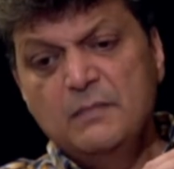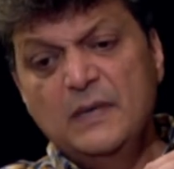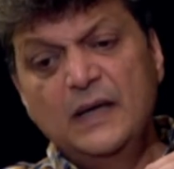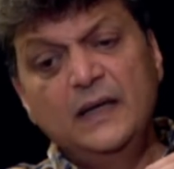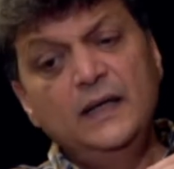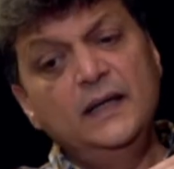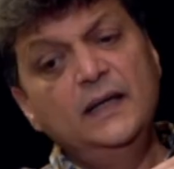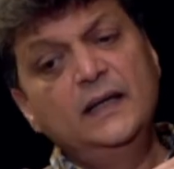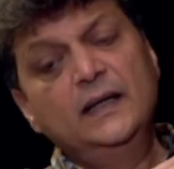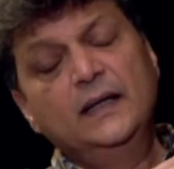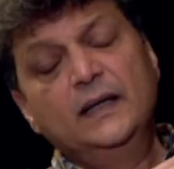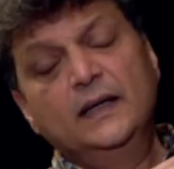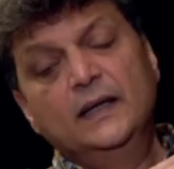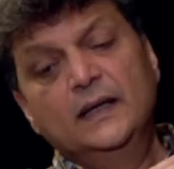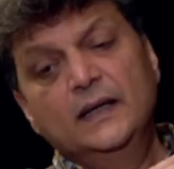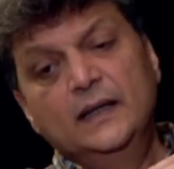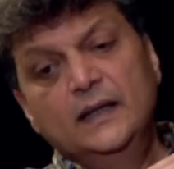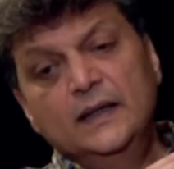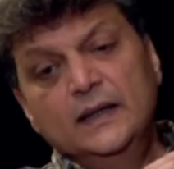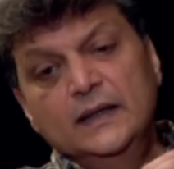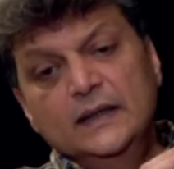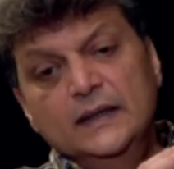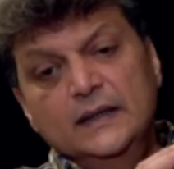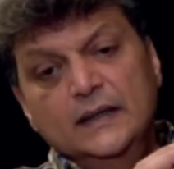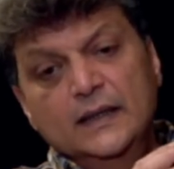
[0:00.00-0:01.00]
मैंने
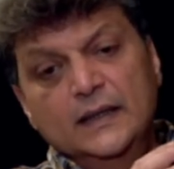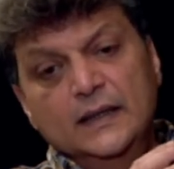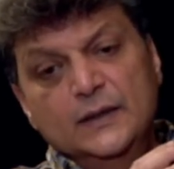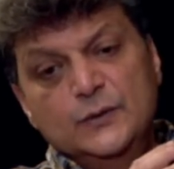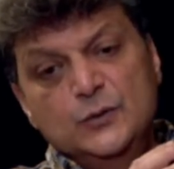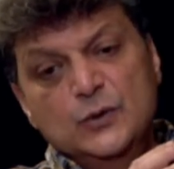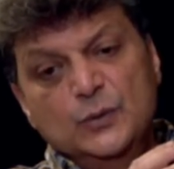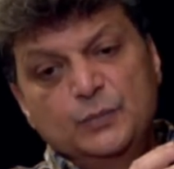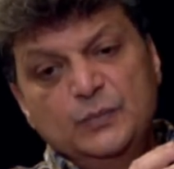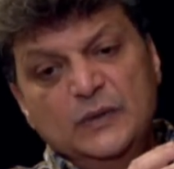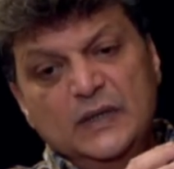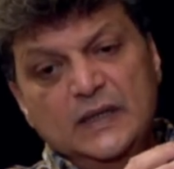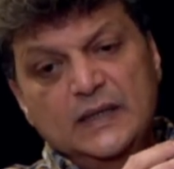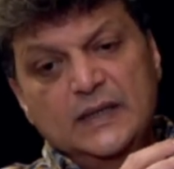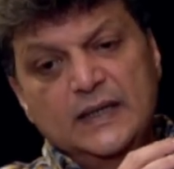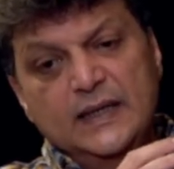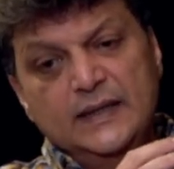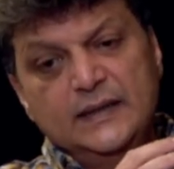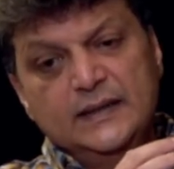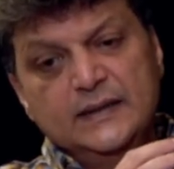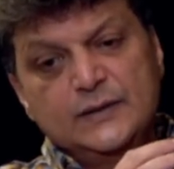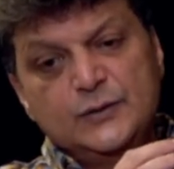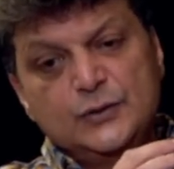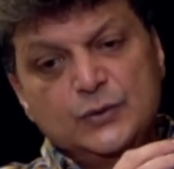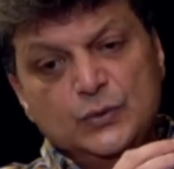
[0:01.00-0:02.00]
जो अपना
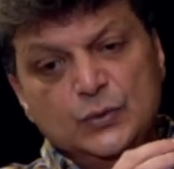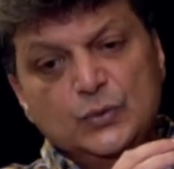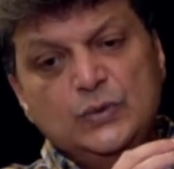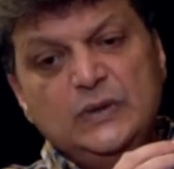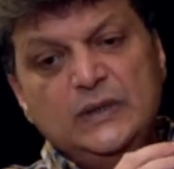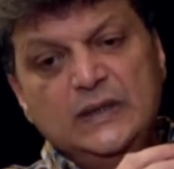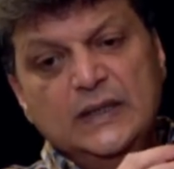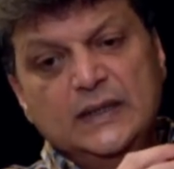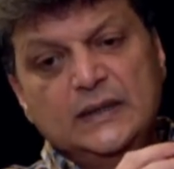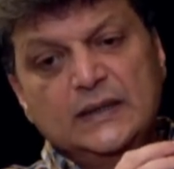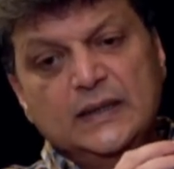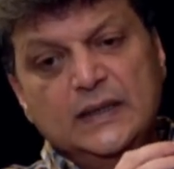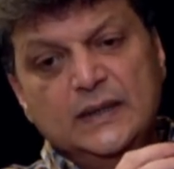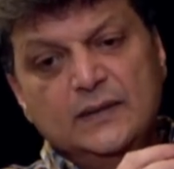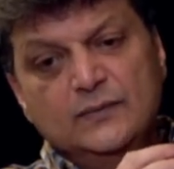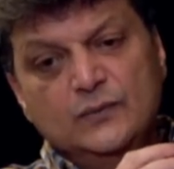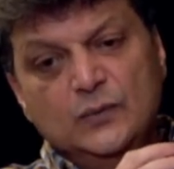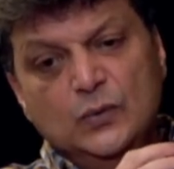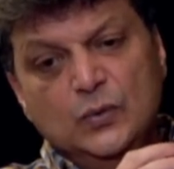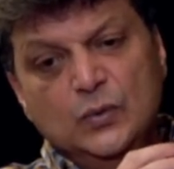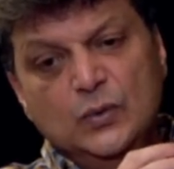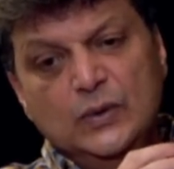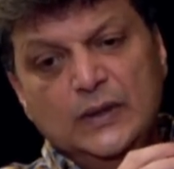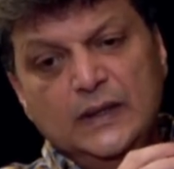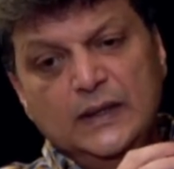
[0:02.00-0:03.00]
कैरियर शुरू किया था
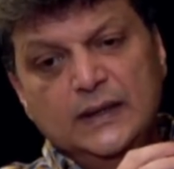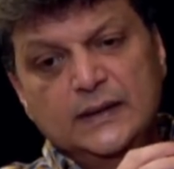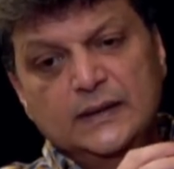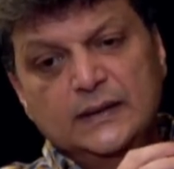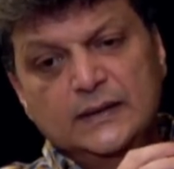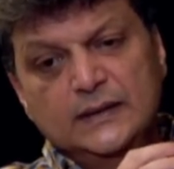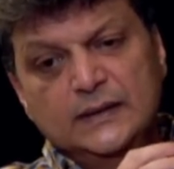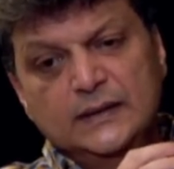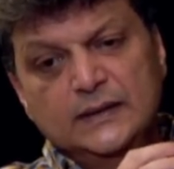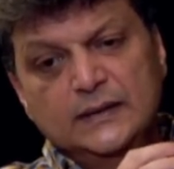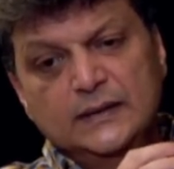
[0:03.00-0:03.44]
वो एक